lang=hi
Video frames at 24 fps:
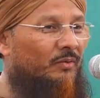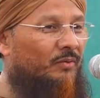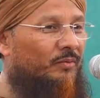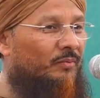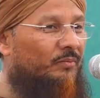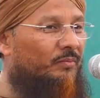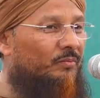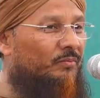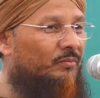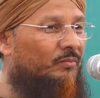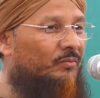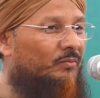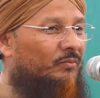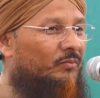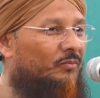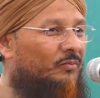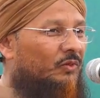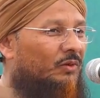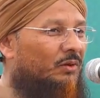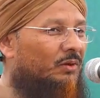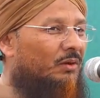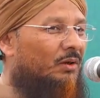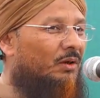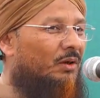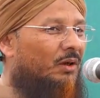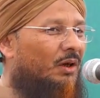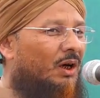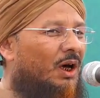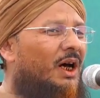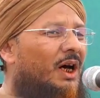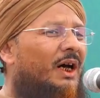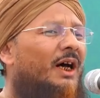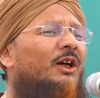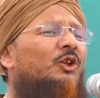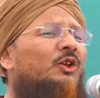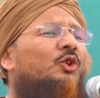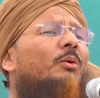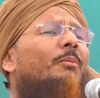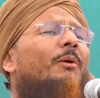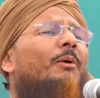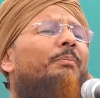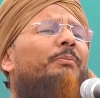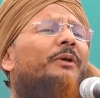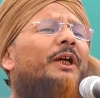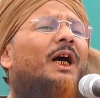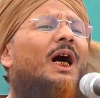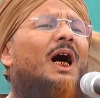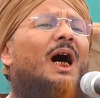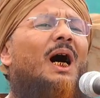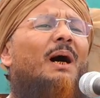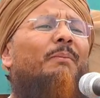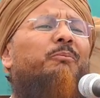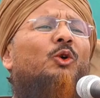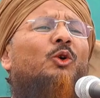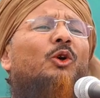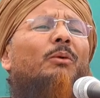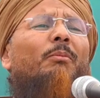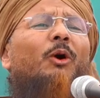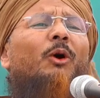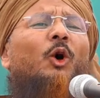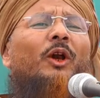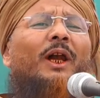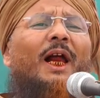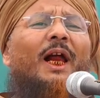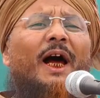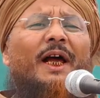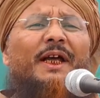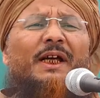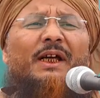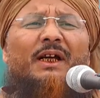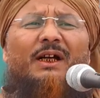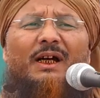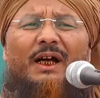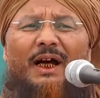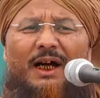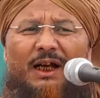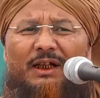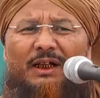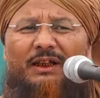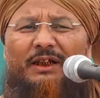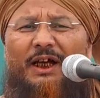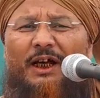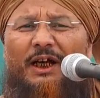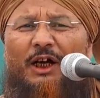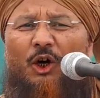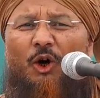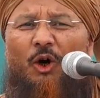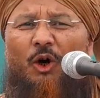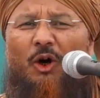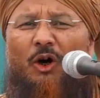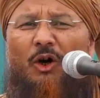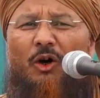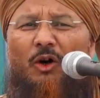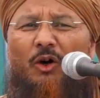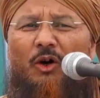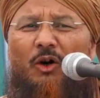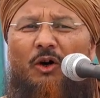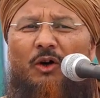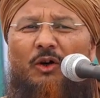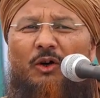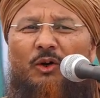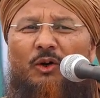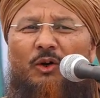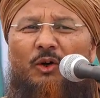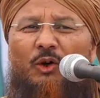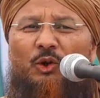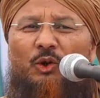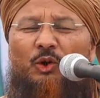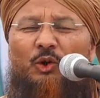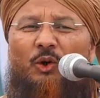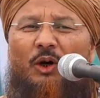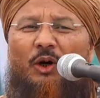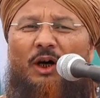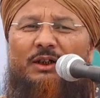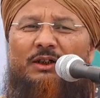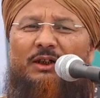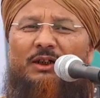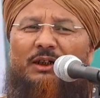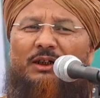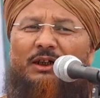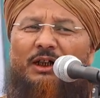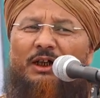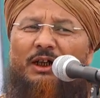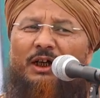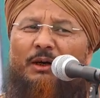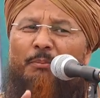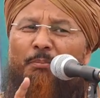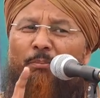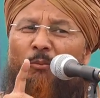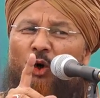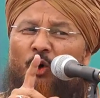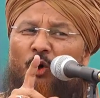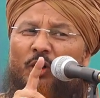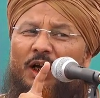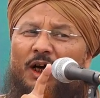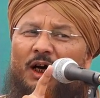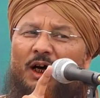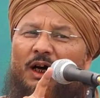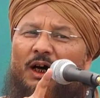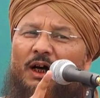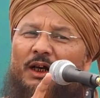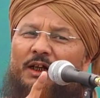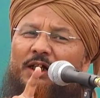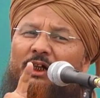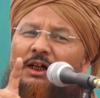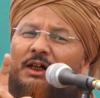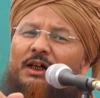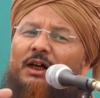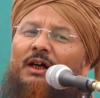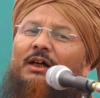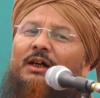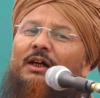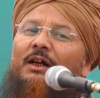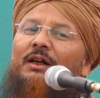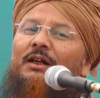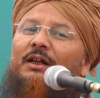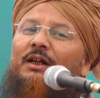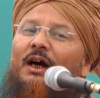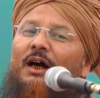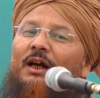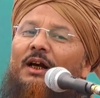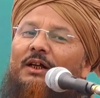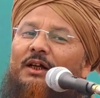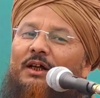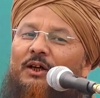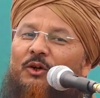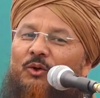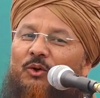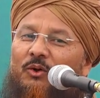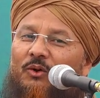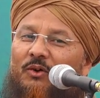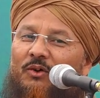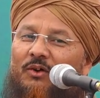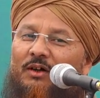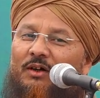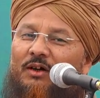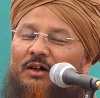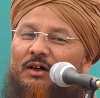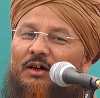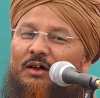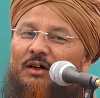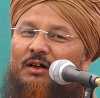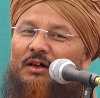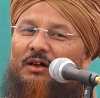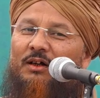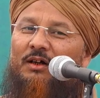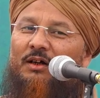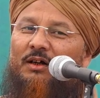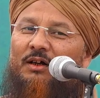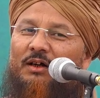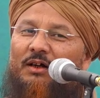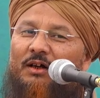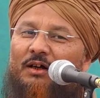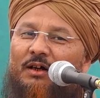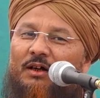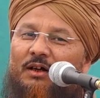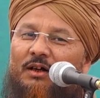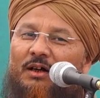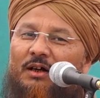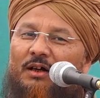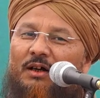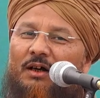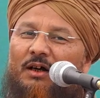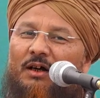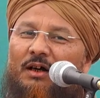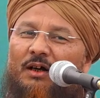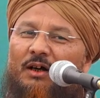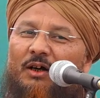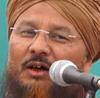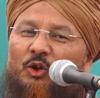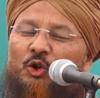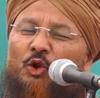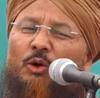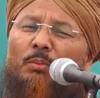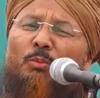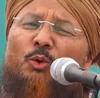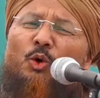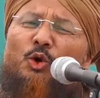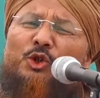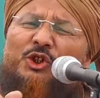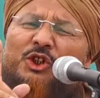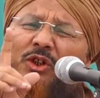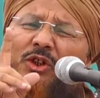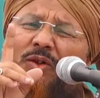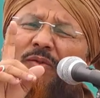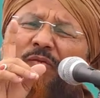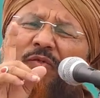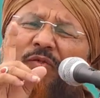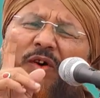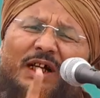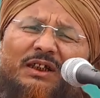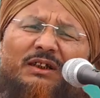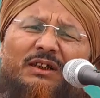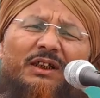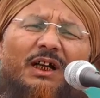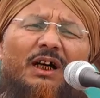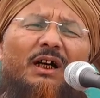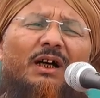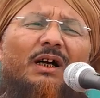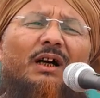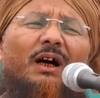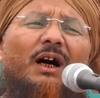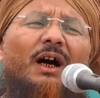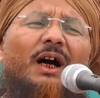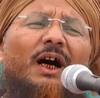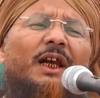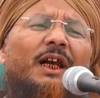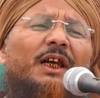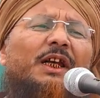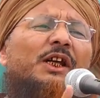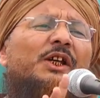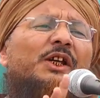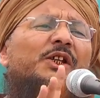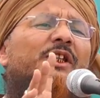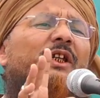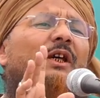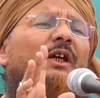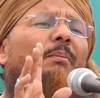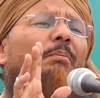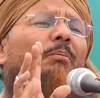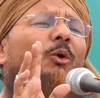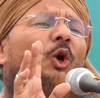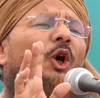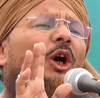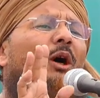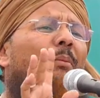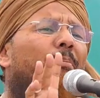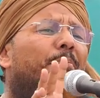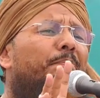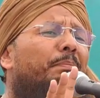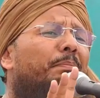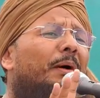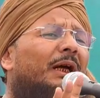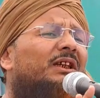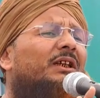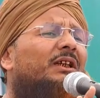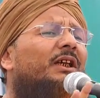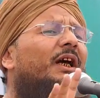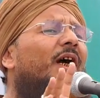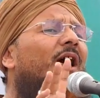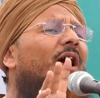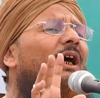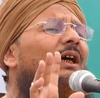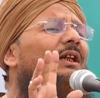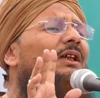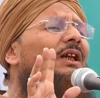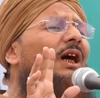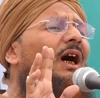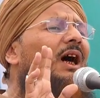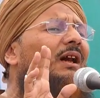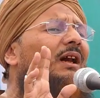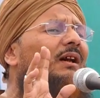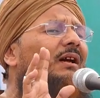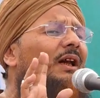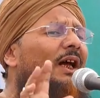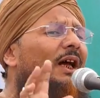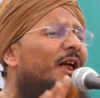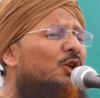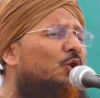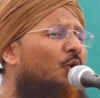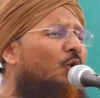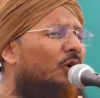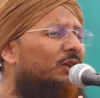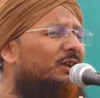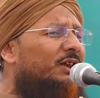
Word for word: सुभान अल्लाह सुभान अगर तुम अपने आप को मौलाई कहते हो तो हजरत मौला अली का किरदार देखो सुबहान सुबहान तुम उस वक्त तक अली से मोहब्बत के हकदार नहीं हो